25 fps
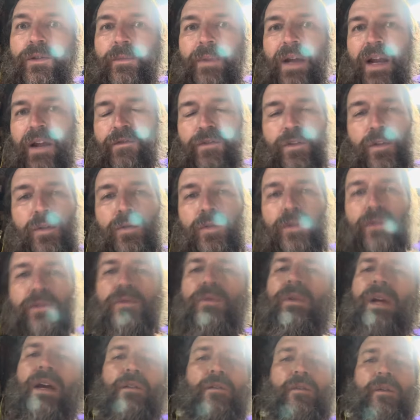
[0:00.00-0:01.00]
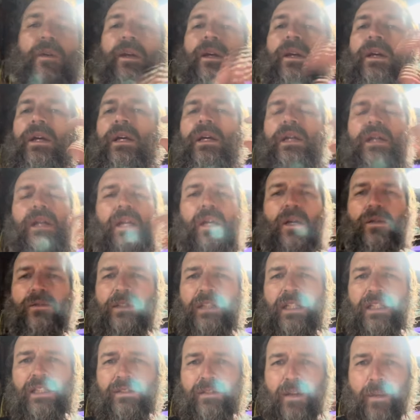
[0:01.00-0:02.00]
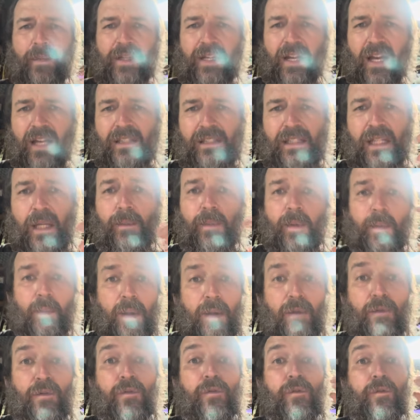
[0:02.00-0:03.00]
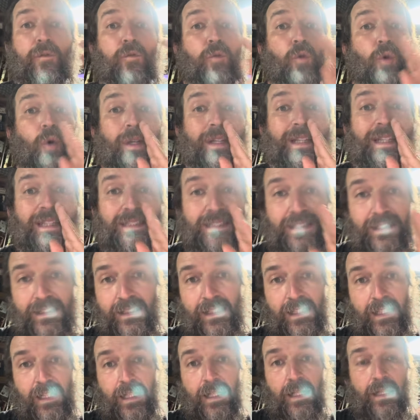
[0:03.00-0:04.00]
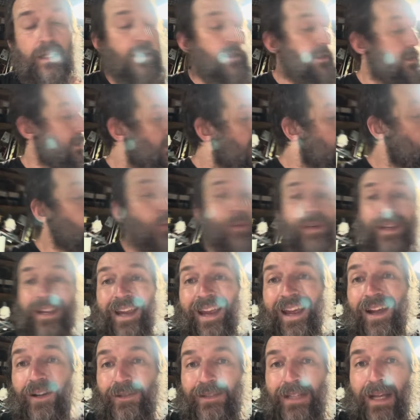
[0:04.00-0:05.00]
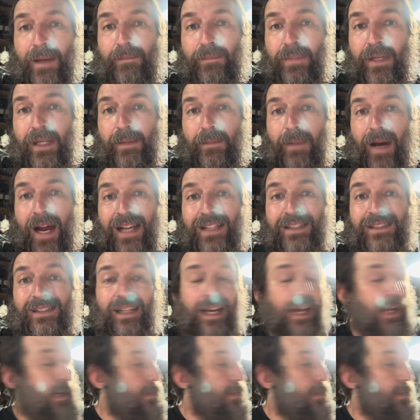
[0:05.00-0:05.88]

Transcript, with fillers: maravilhoso. Nunca vi. Eu sei que você vai me dar exemplo, mas foda-se. Eu não quero saber mais, cara,